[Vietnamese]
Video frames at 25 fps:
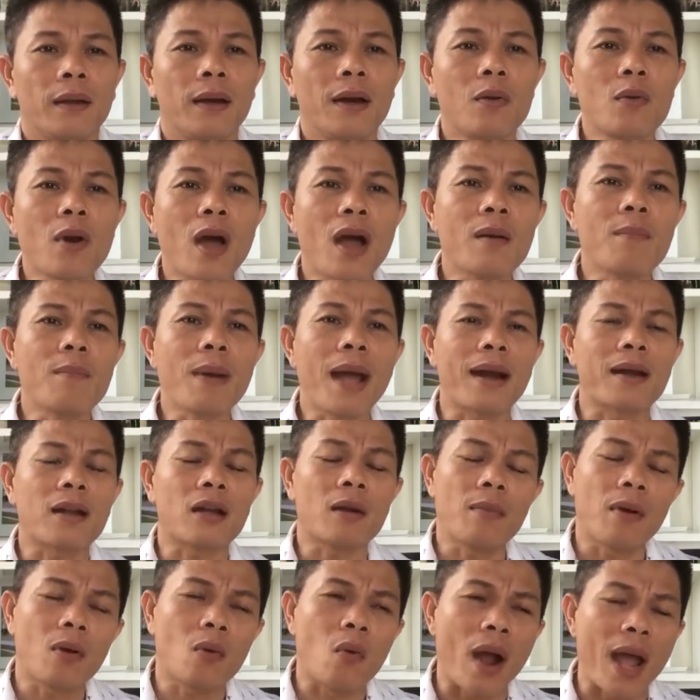lúc đó mà anh
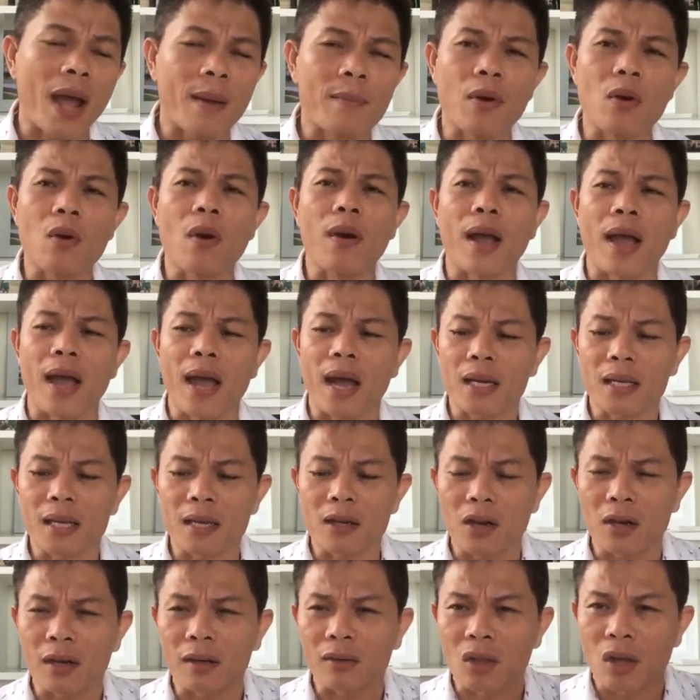có mới qua mới có hẹn anh
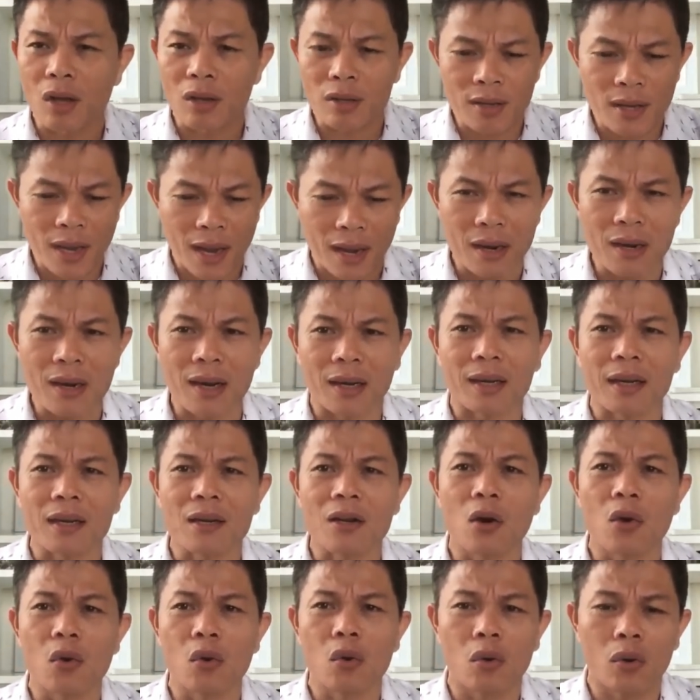chỉ có cái tờ giấy là
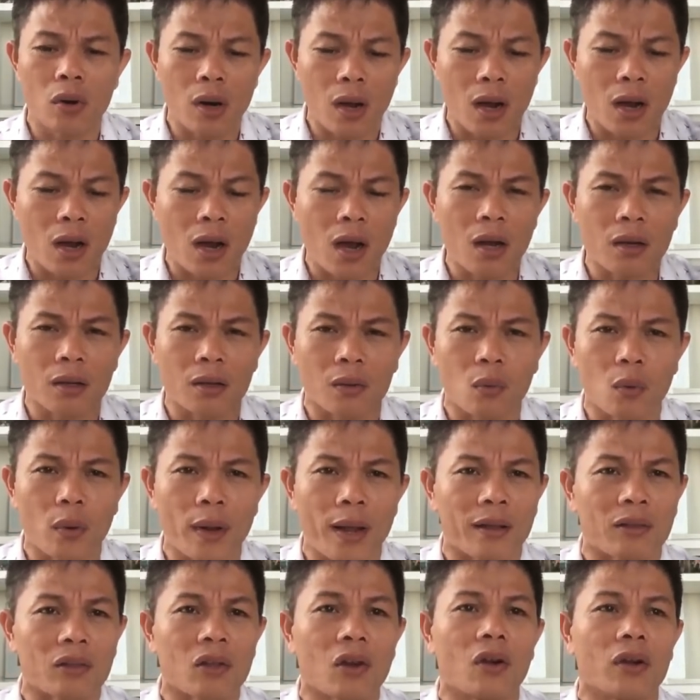cái khu đó được
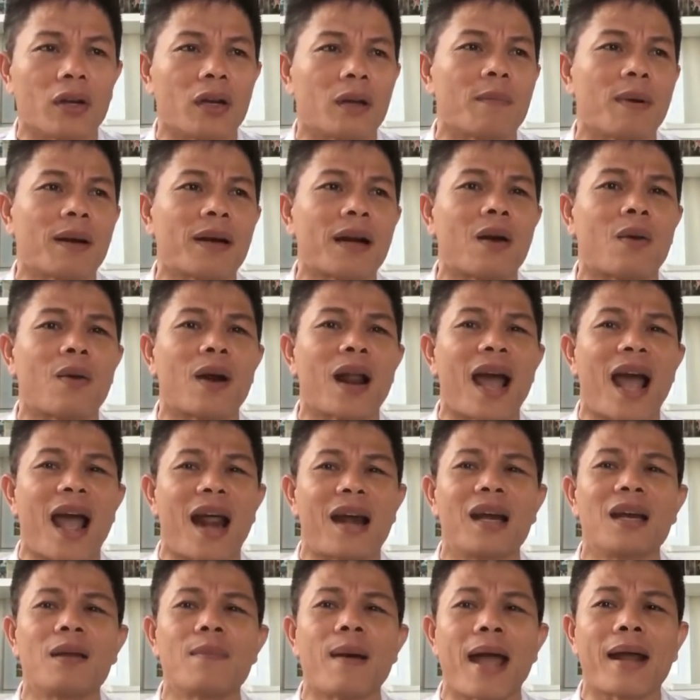quy hoạch thôi rồi bắt đầu là
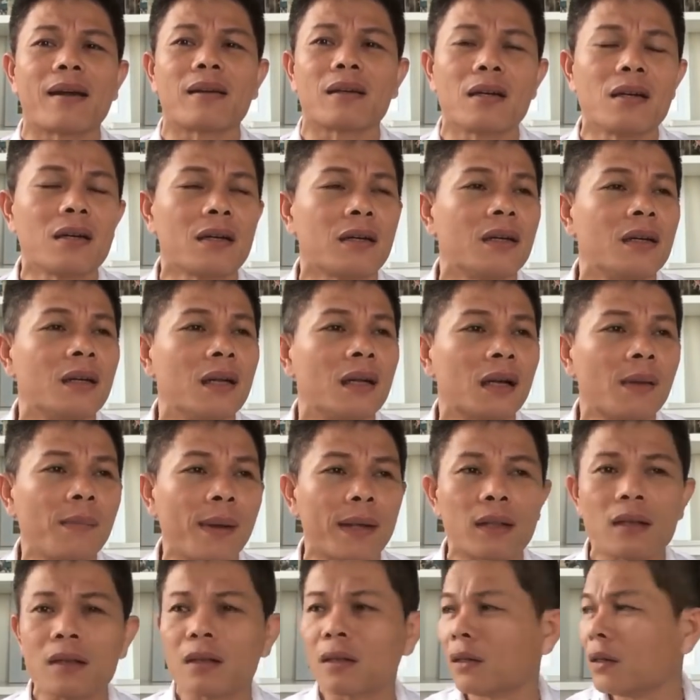anh đi bán trước các
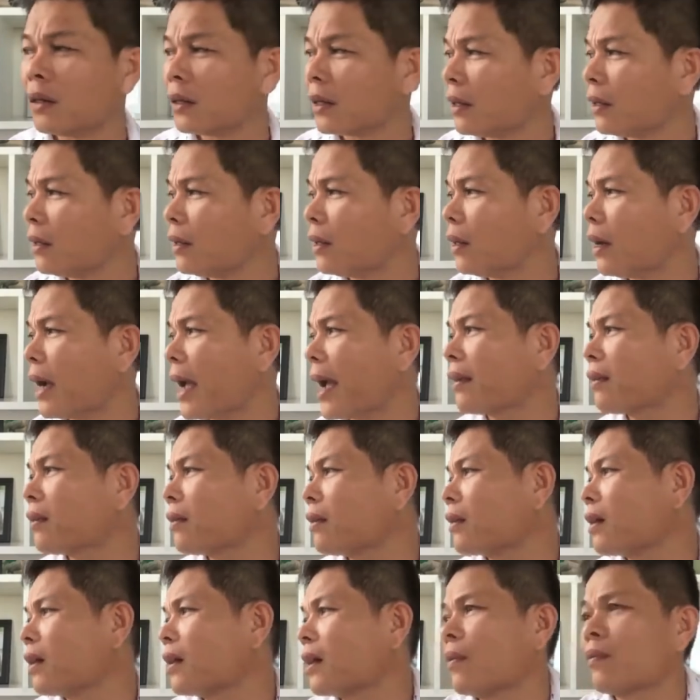bạn thấy chưa gì dự án
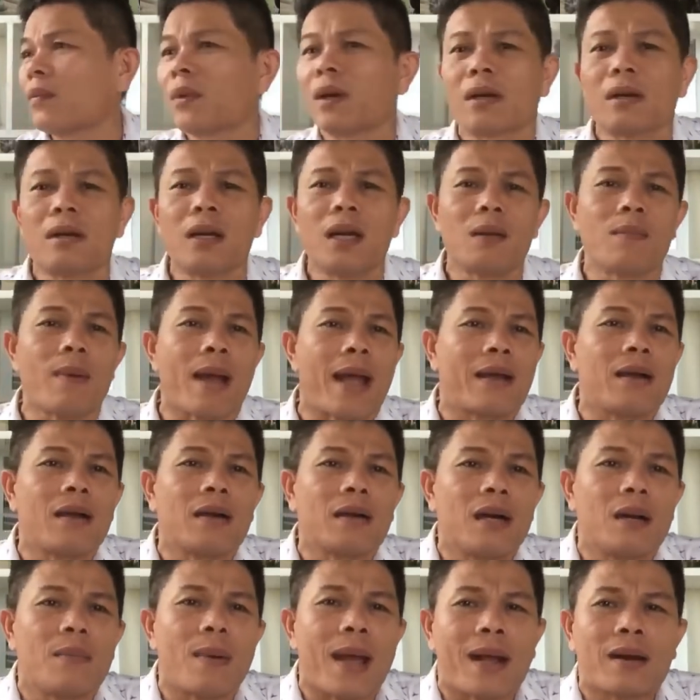chưa khởi công giờ anh đi bán
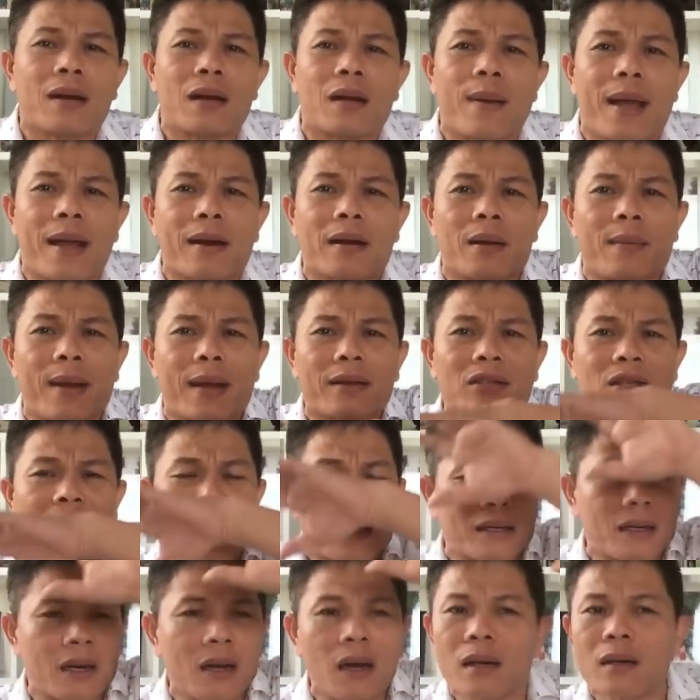hết đi bán đi bán đi bán
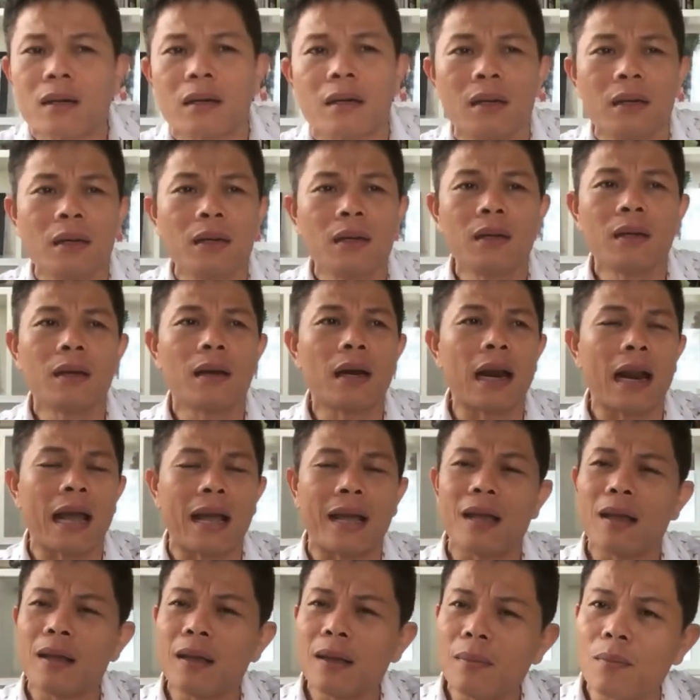sạch hết
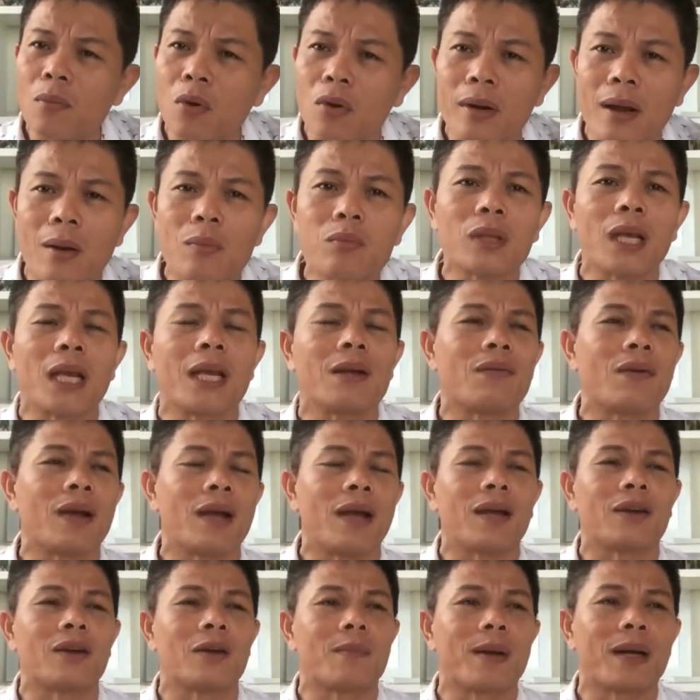lấy một đống tiền
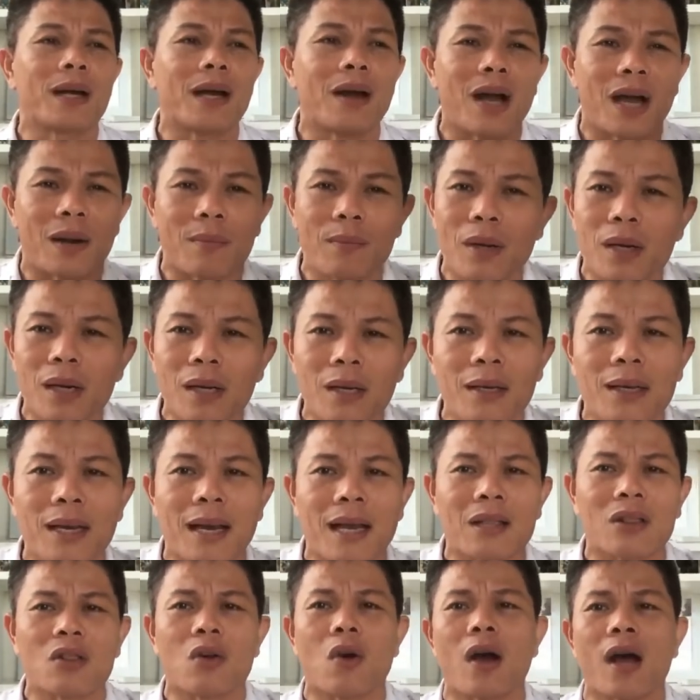về rồi bắt đầu anh mới đi
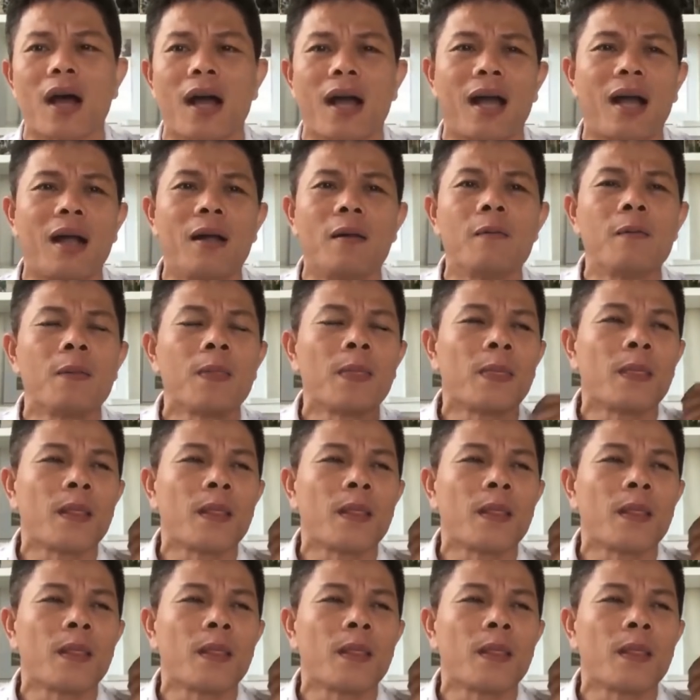giải tỏa